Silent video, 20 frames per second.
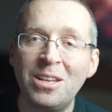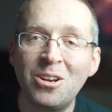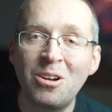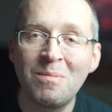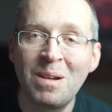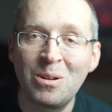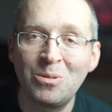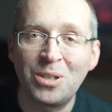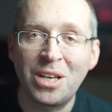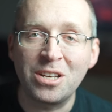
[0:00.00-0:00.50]
tylko
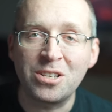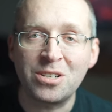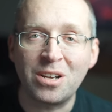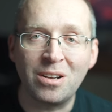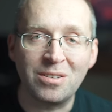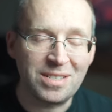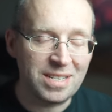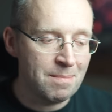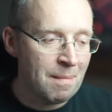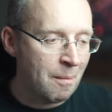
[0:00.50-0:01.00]
malutkiej
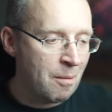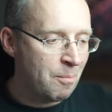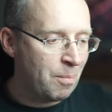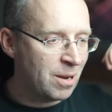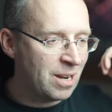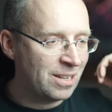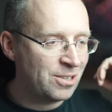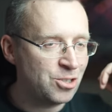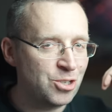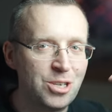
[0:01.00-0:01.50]
Szkocji mamy
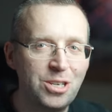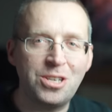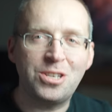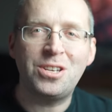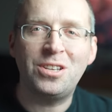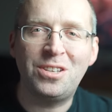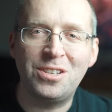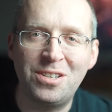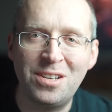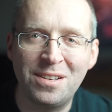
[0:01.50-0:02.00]
ponad
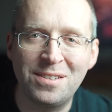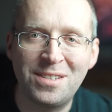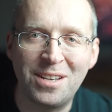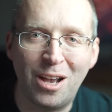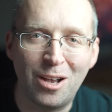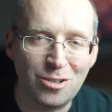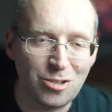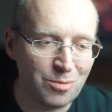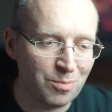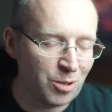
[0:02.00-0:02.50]
30 tysięcy
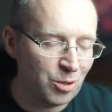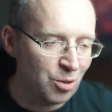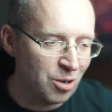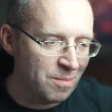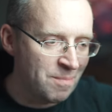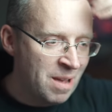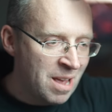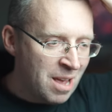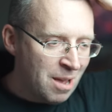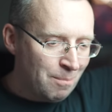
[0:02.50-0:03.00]
osób,
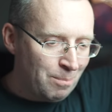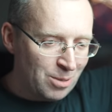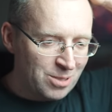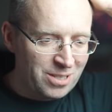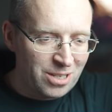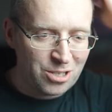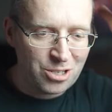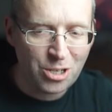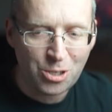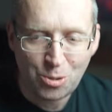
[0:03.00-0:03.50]
którym po
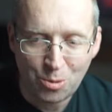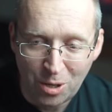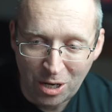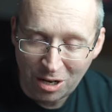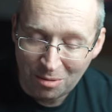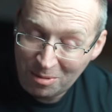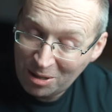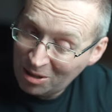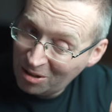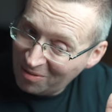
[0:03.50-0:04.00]
zażyciu
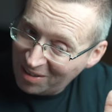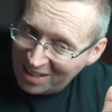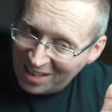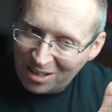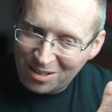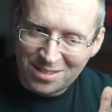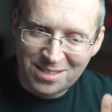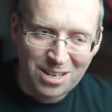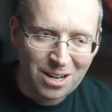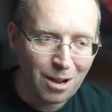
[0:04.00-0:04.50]

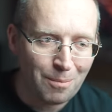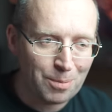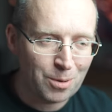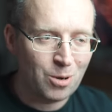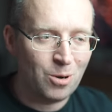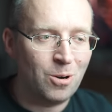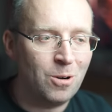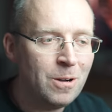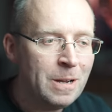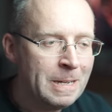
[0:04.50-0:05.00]
rekomendowanego
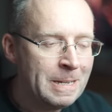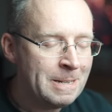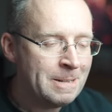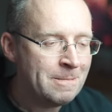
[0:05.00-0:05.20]
syropku